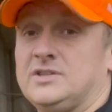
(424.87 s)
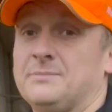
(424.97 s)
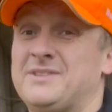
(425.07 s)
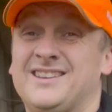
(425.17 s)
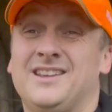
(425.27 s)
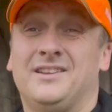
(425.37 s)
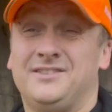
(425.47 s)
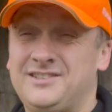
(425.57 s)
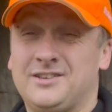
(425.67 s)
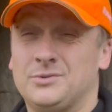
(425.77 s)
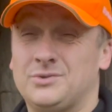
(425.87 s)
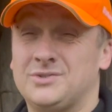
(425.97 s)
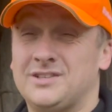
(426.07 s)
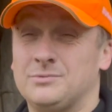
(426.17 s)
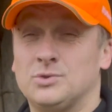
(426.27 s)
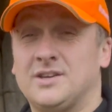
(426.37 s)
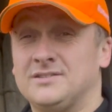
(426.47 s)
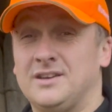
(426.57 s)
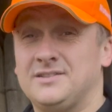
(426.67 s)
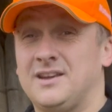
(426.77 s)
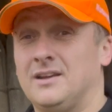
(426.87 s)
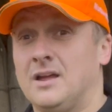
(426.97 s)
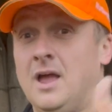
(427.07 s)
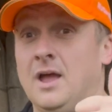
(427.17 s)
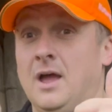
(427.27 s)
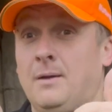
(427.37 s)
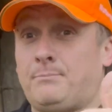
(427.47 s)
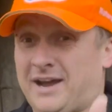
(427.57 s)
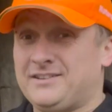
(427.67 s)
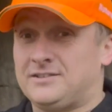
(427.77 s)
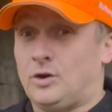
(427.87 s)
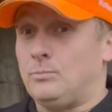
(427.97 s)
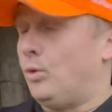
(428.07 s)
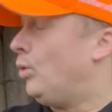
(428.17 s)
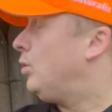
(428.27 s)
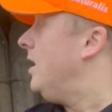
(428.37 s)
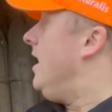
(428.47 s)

ich habe da nichts auszusetzen, muss ganz ehrlich sagen beide Daumen hoch.